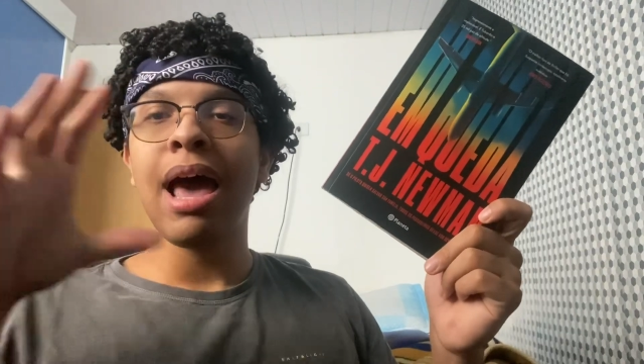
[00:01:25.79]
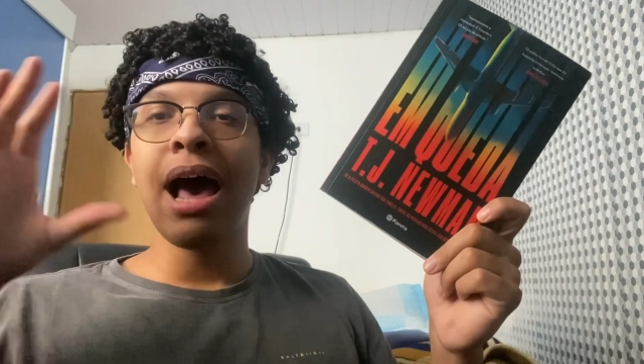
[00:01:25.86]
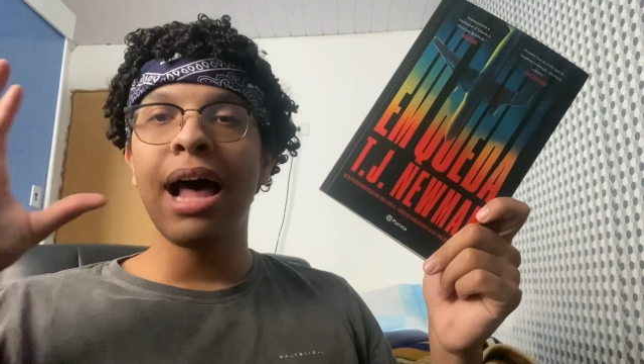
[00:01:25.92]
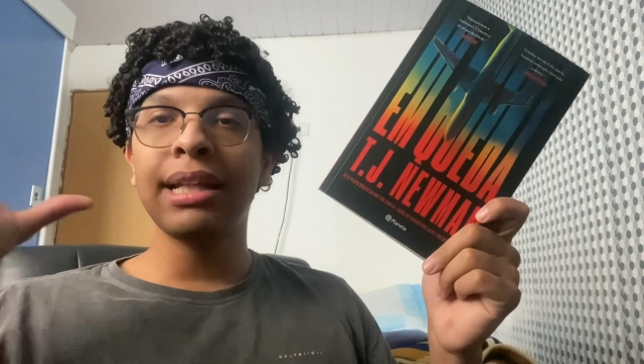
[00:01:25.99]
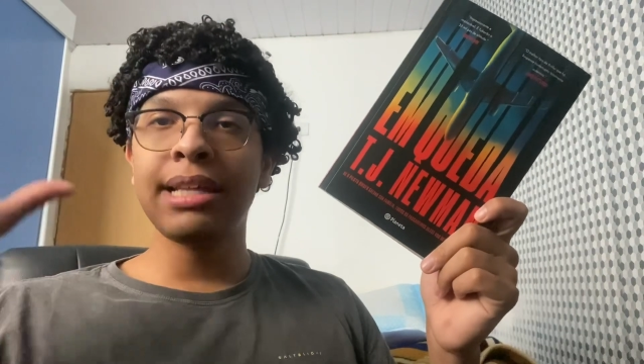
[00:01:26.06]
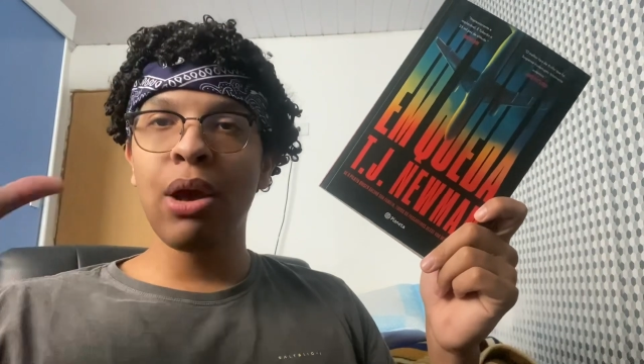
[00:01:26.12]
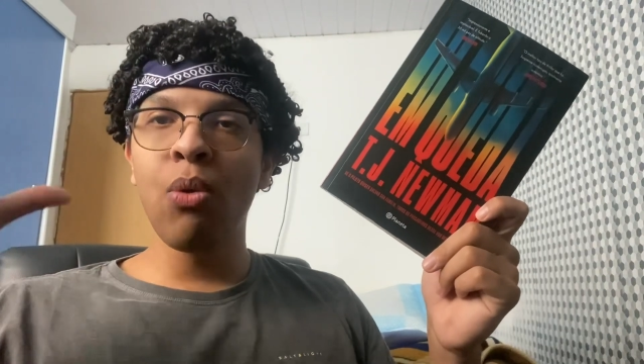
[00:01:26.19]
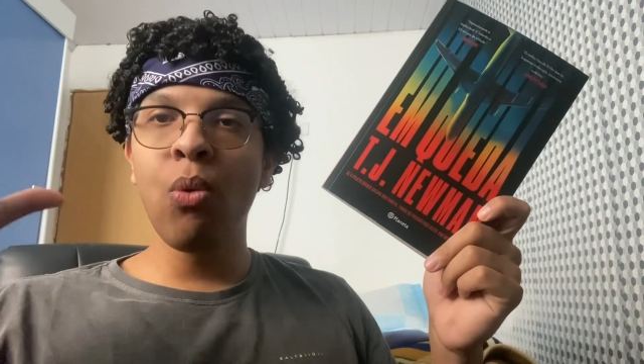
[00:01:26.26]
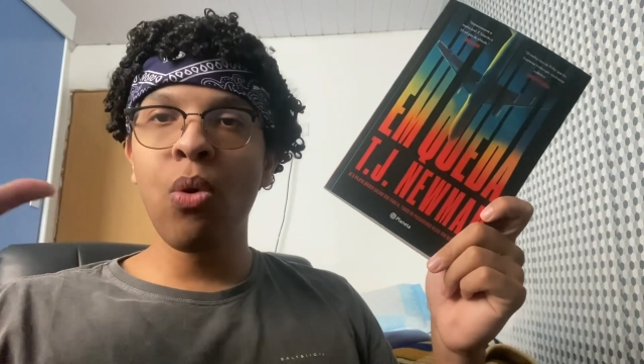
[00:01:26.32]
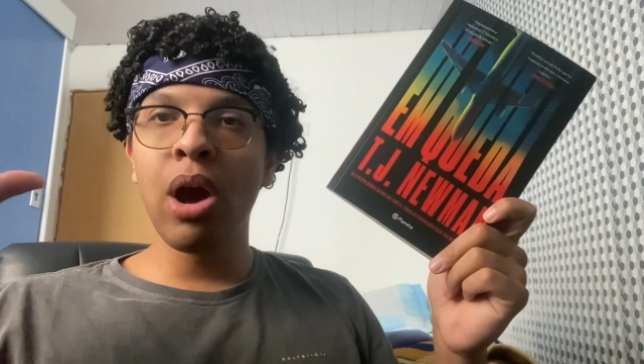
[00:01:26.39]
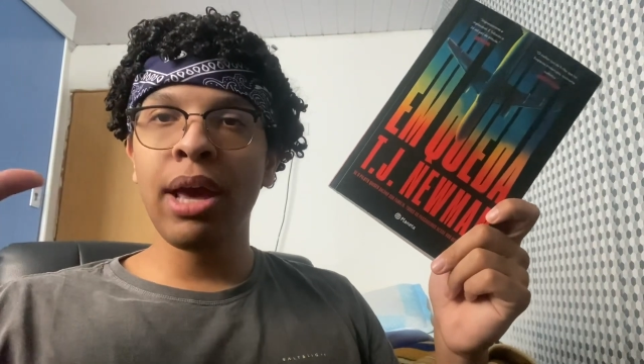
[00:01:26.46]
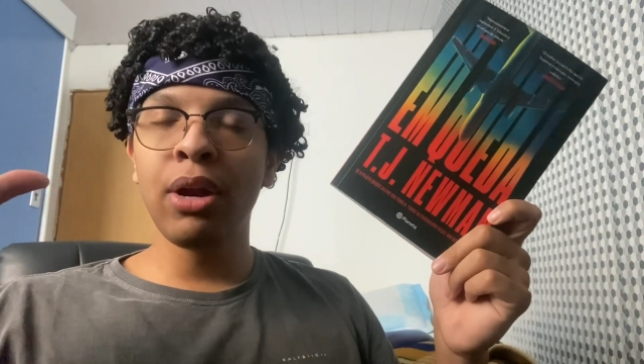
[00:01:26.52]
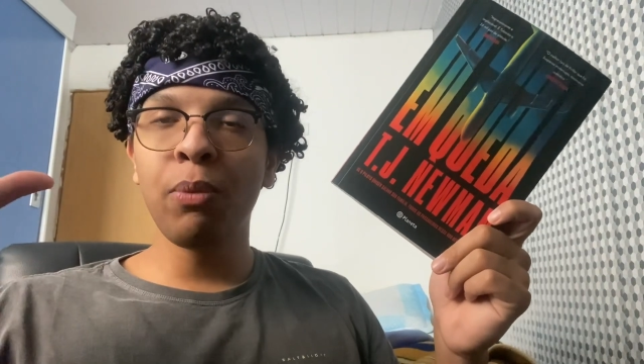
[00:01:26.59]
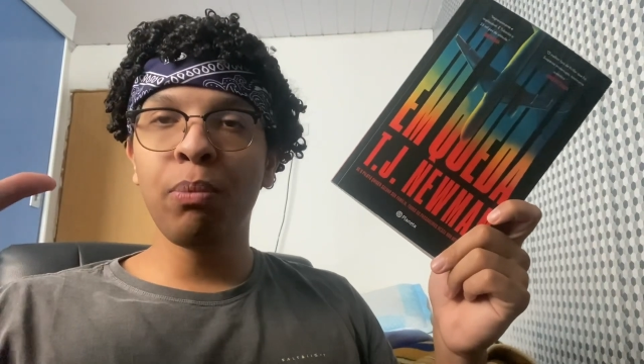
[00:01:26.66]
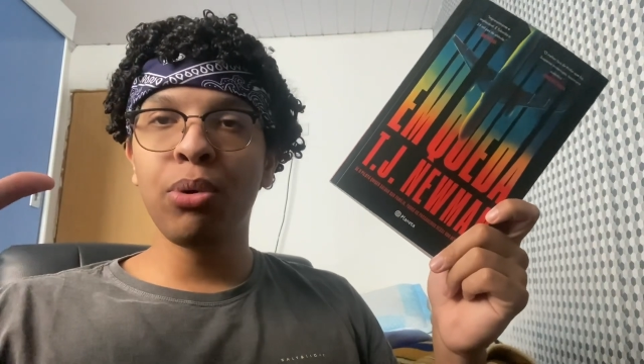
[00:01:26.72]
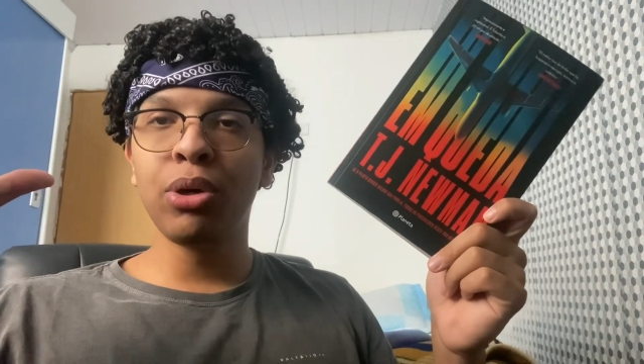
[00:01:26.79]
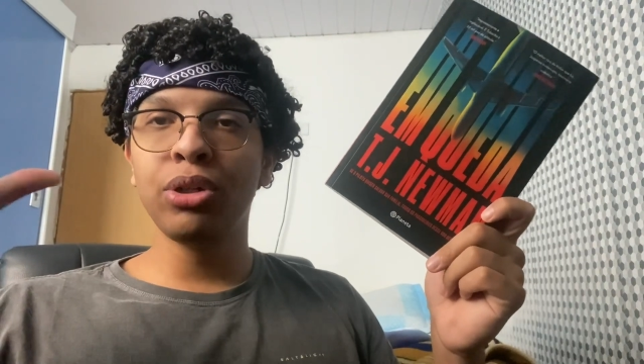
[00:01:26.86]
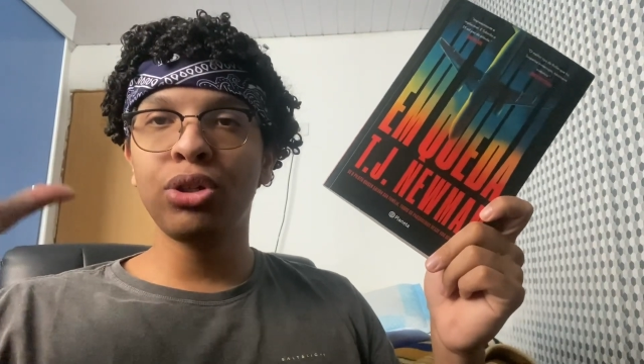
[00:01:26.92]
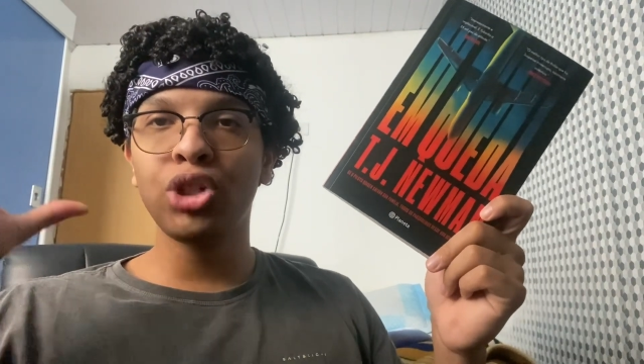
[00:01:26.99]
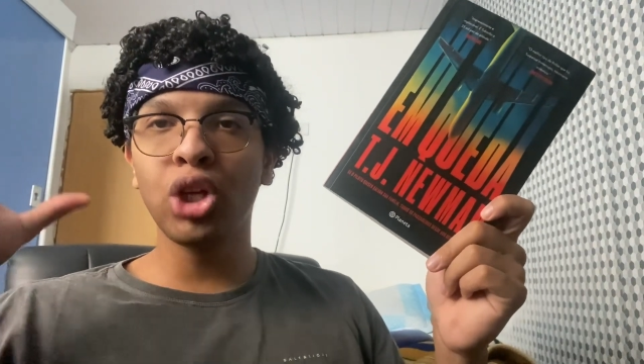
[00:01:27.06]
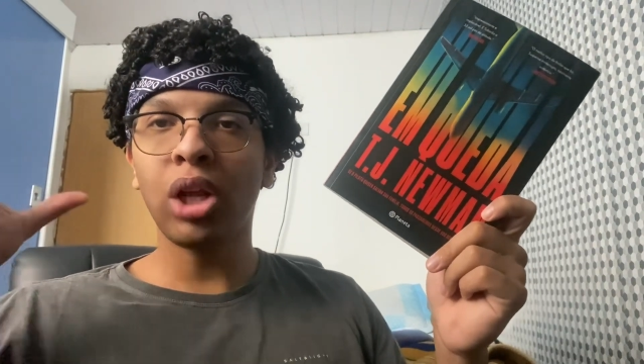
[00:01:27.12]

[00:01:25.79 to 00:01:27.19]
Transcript: até o aeroporto